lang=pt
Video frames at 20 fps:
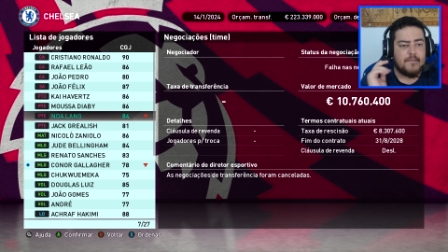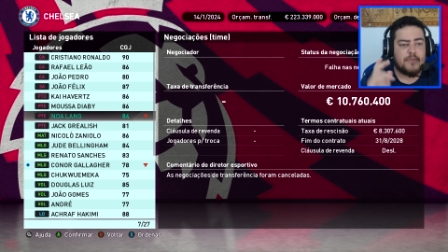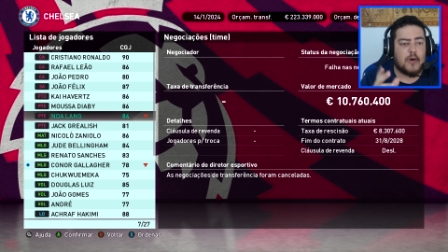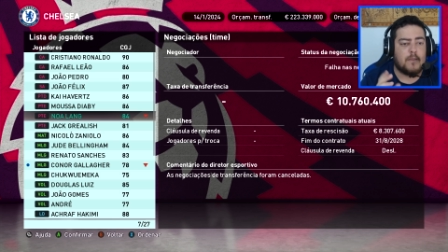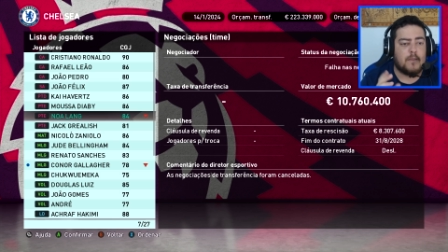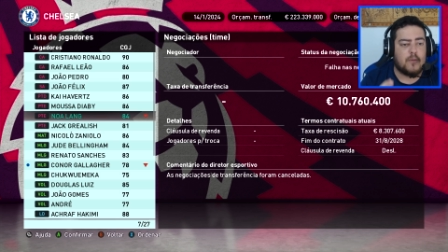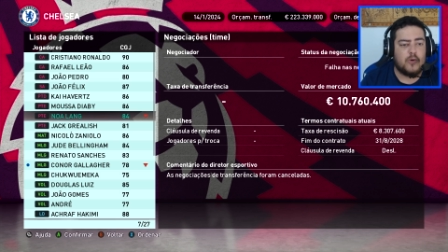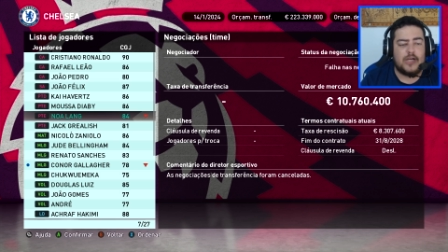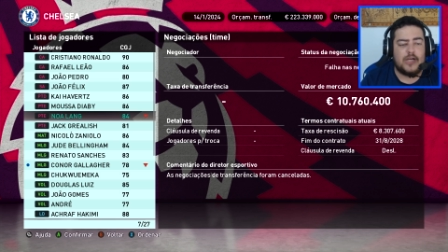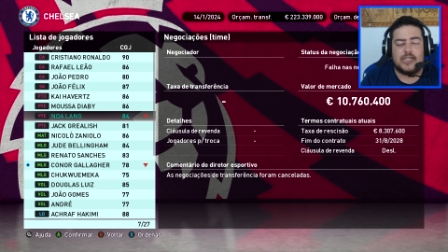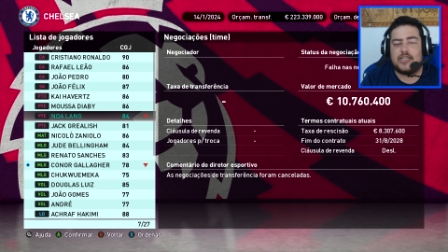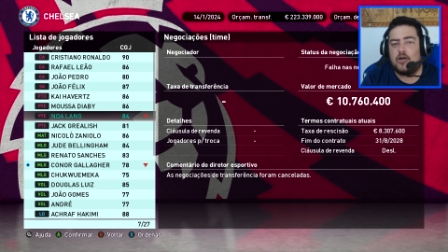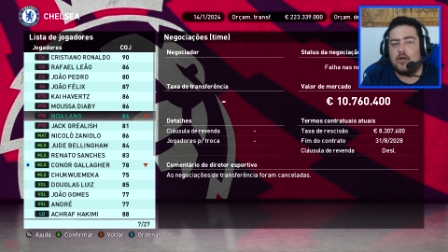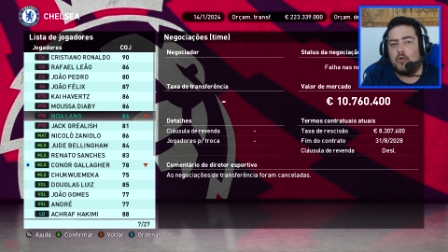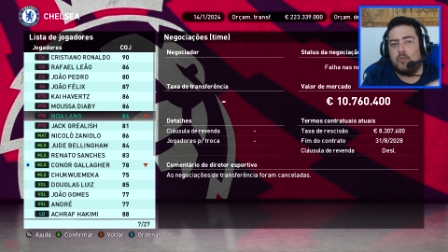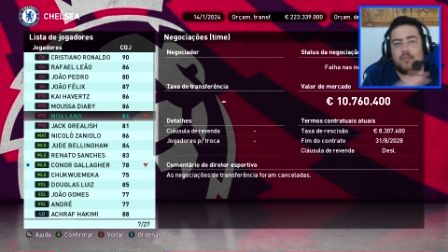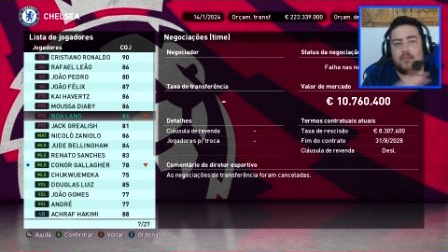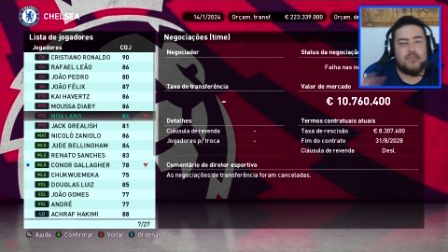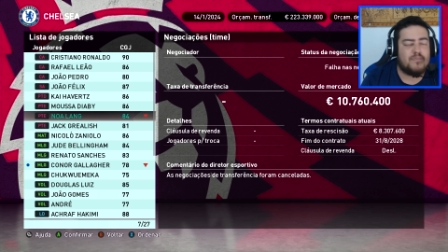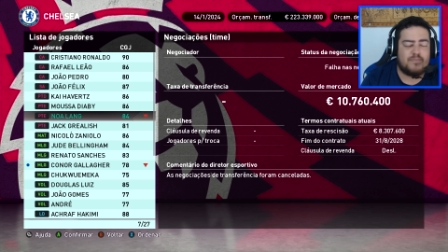Então por isso que
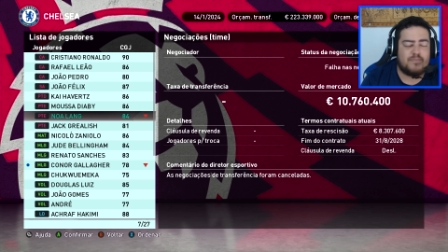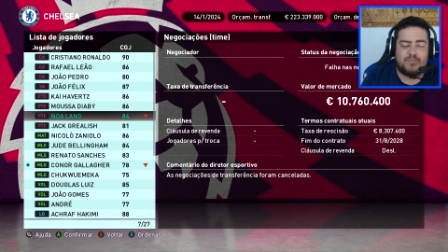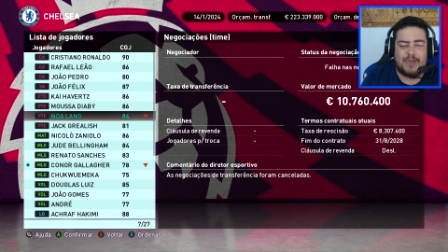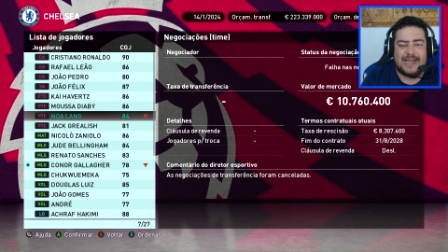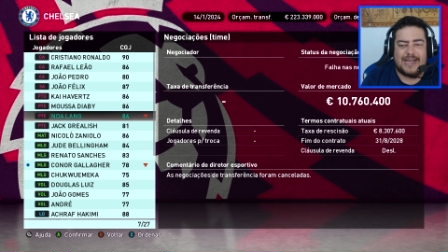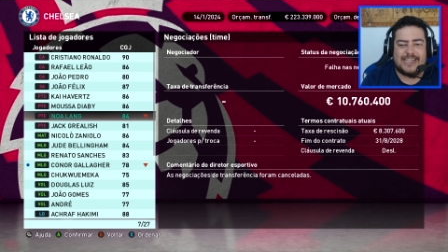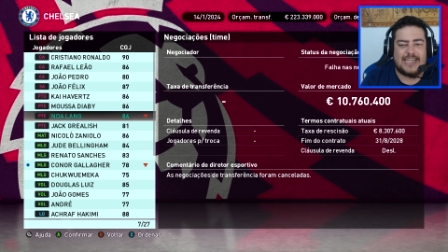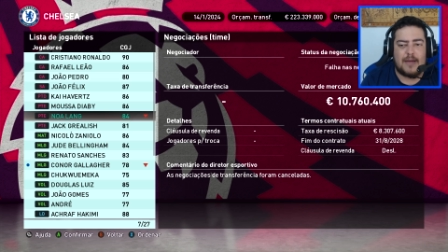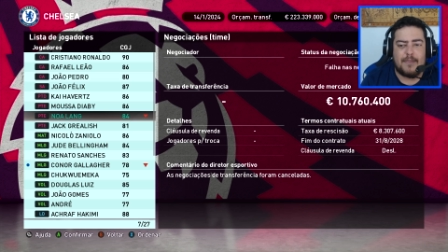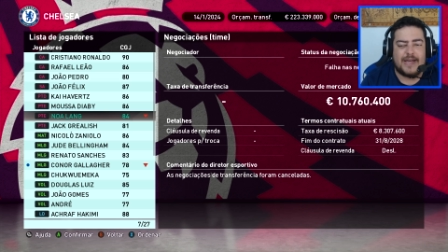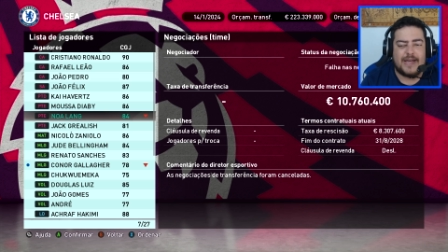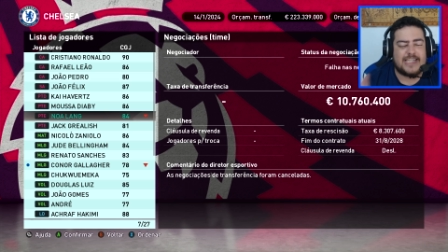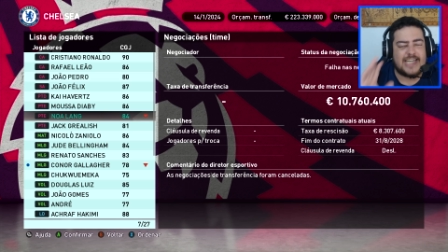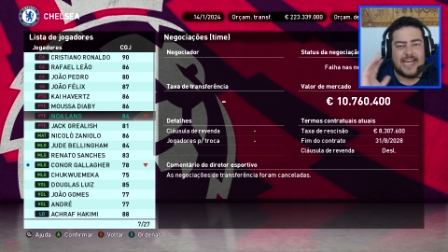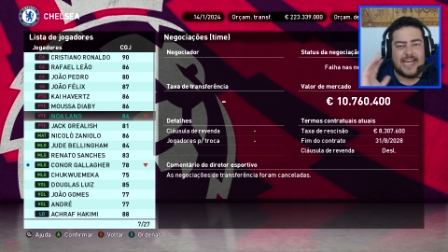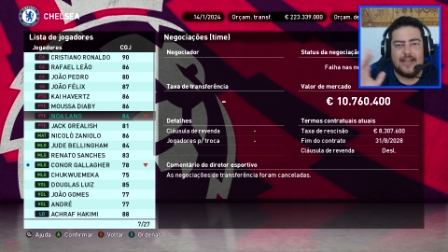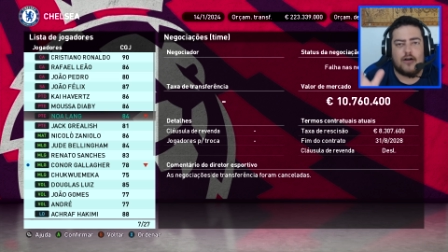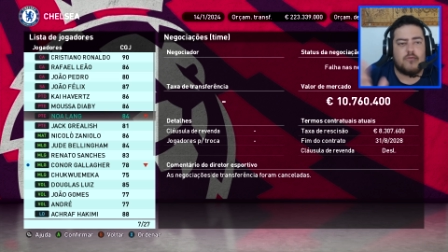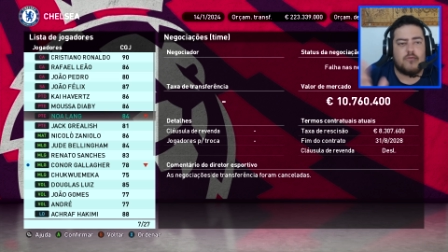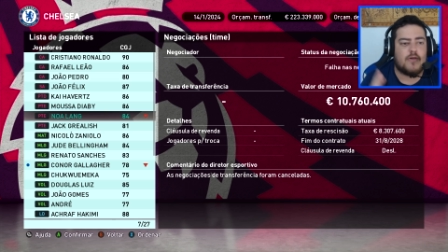eu pensei,
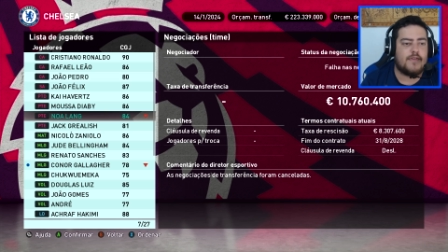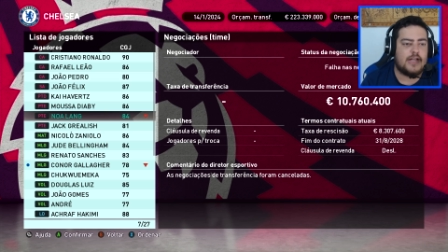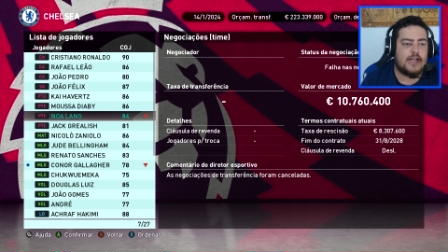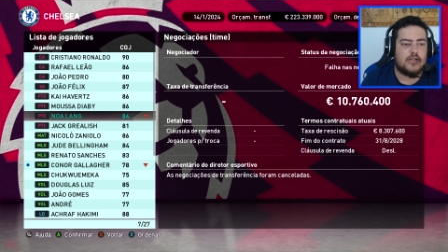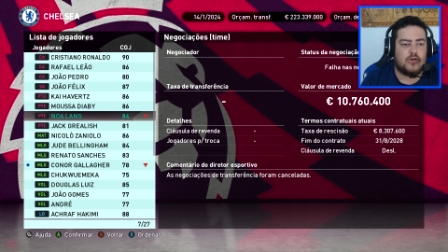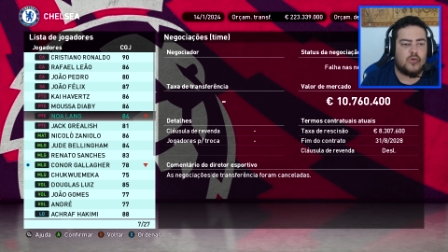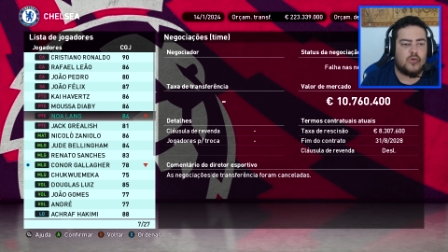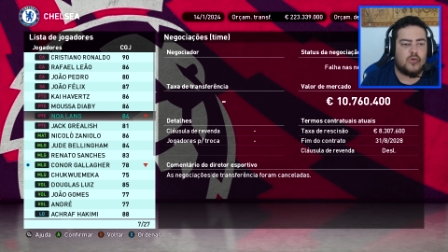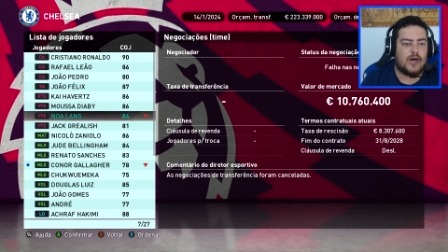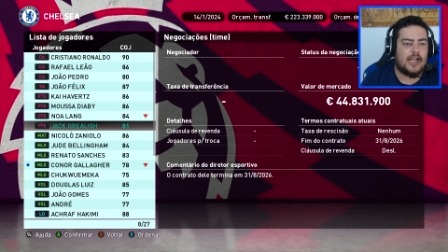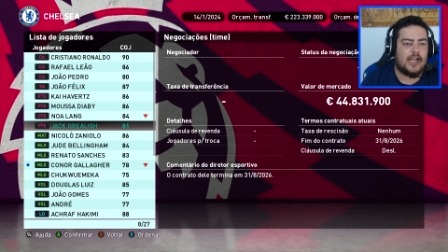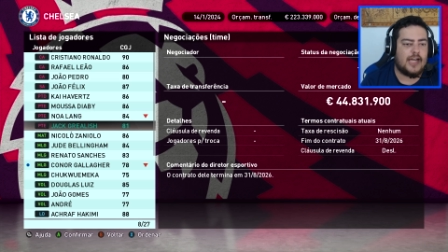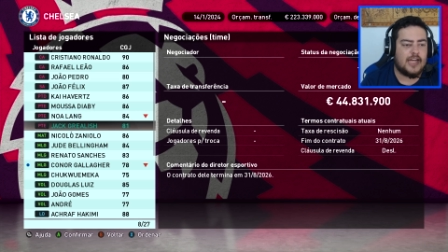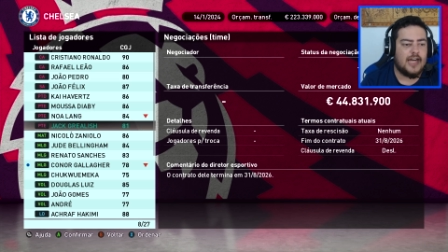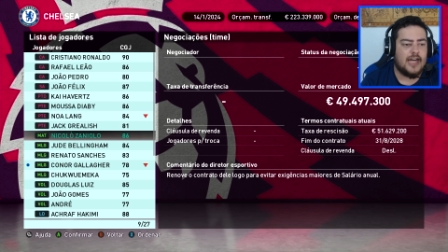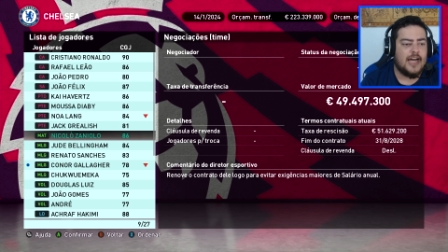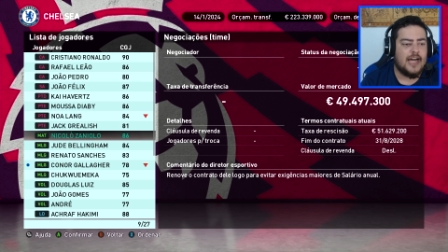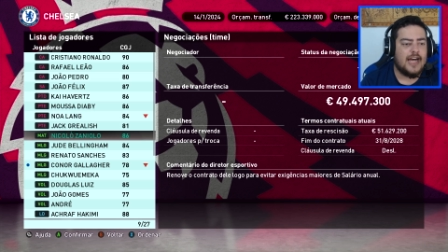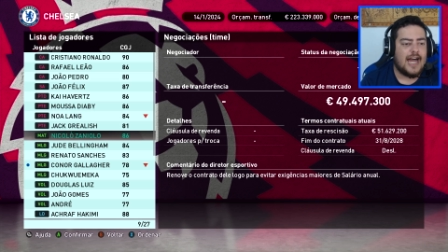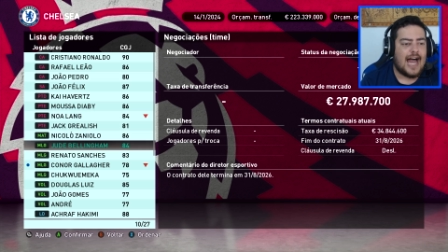pensei e não vou vender o Noalim.
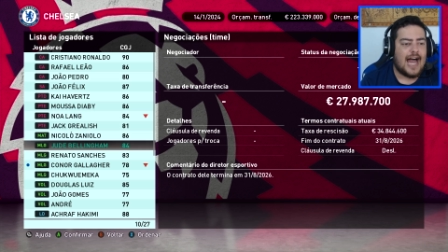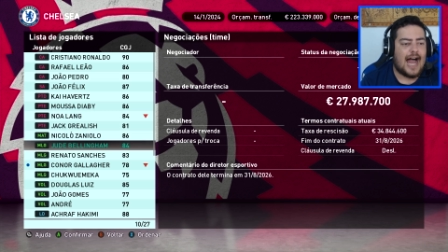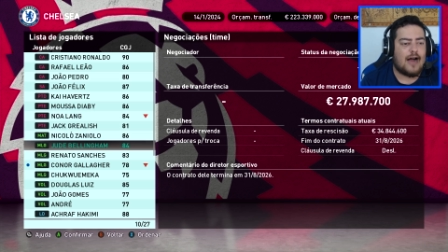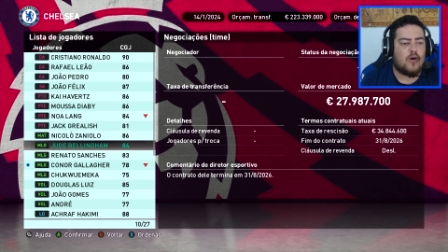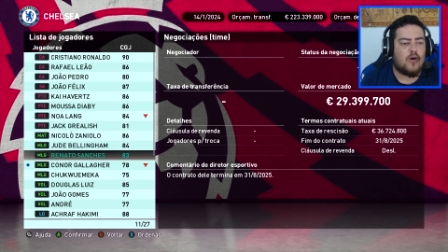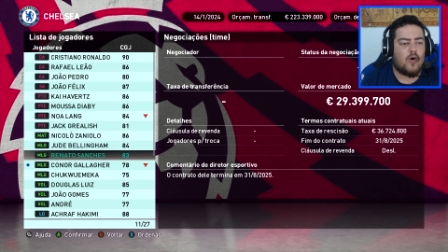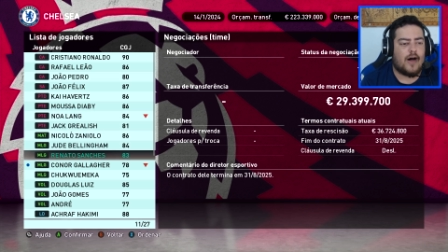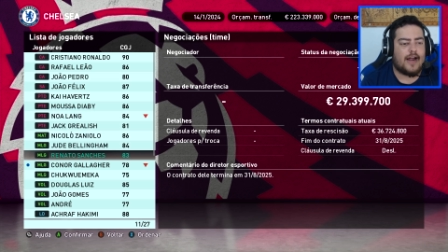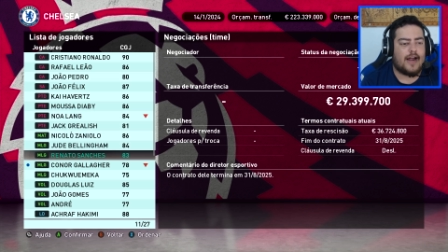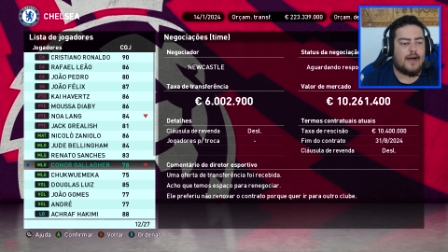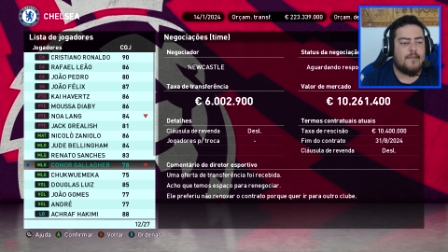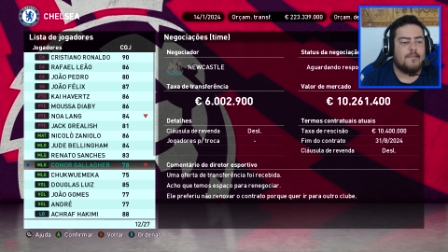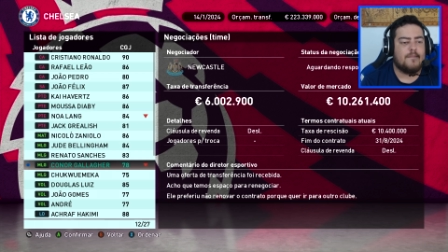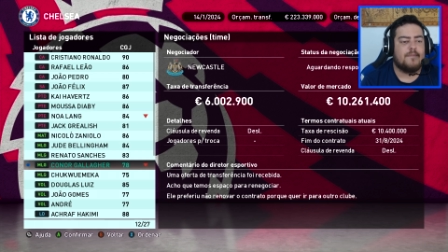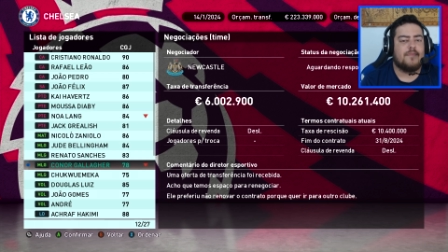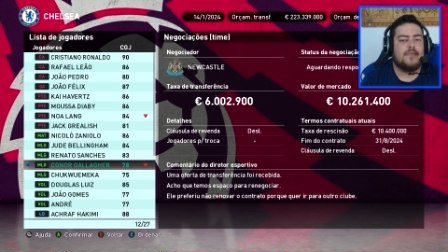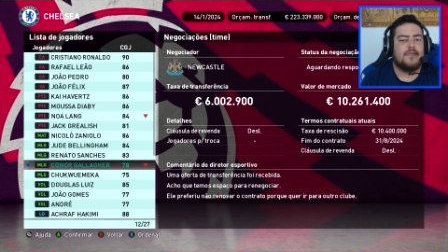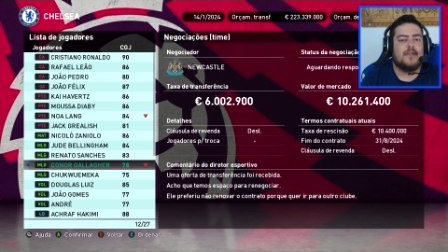Agora,